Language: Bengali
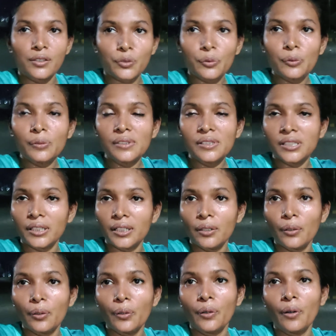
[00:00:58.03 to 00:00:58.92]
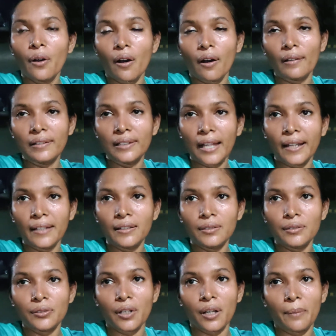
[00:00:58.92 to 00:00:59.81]
স্কুল ছিল অনলাইন
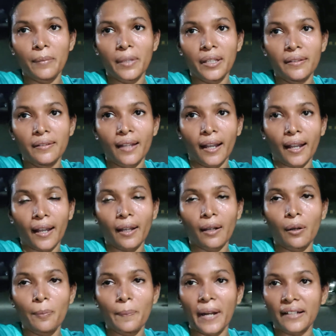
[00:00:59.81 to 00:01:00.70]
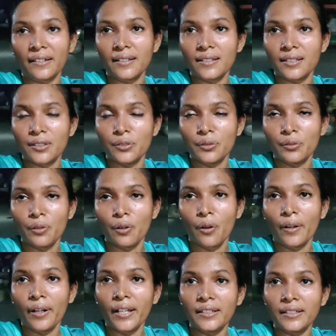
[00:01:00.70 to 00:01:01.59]
তো আমি দেখা গেল প্র্যাকটিসের জন্য
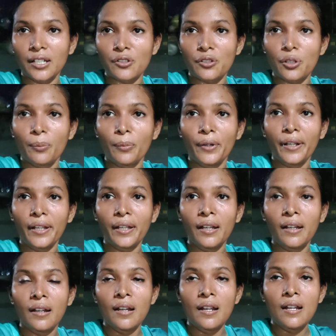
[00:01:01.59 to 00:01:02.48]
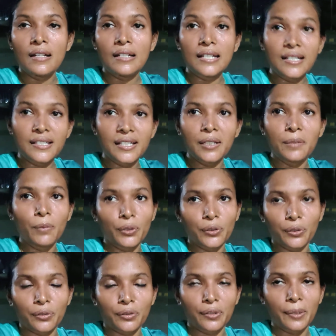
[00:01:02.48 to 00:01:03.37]
অনেকটা সময় নিজের
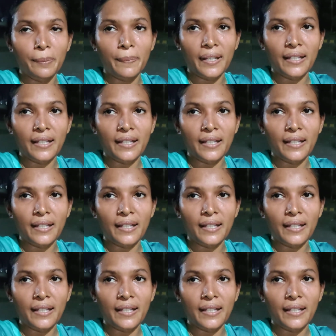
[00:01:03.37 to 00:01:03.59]
মতো করে